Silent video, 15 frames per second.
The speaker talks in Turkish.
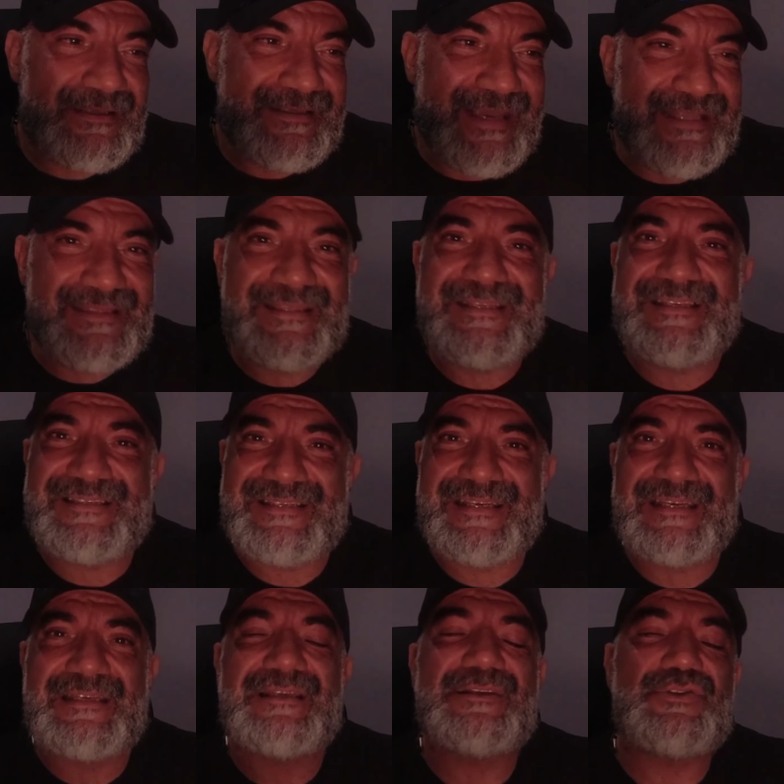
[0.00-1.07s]

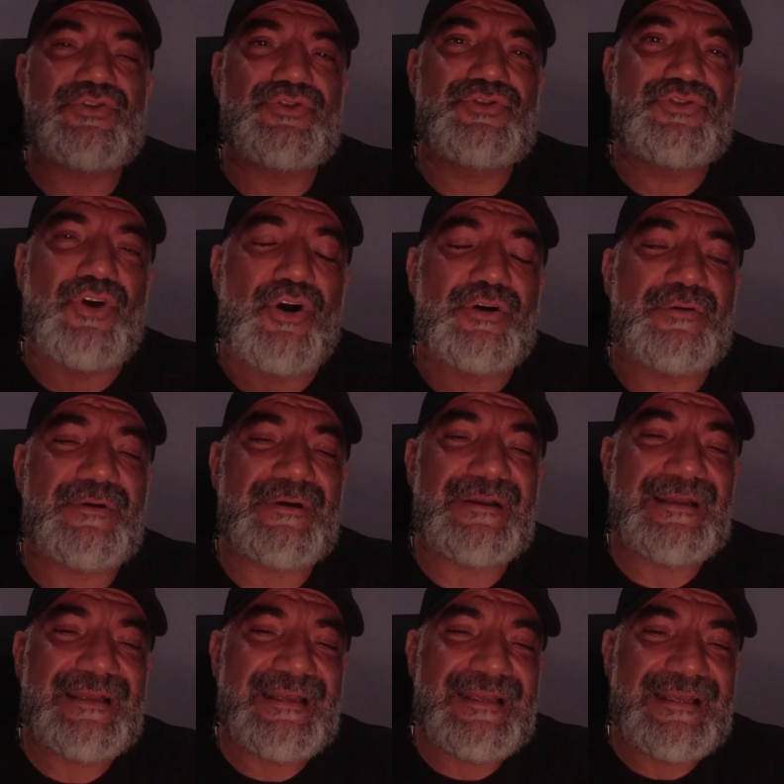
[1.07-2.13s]
kendinizi çok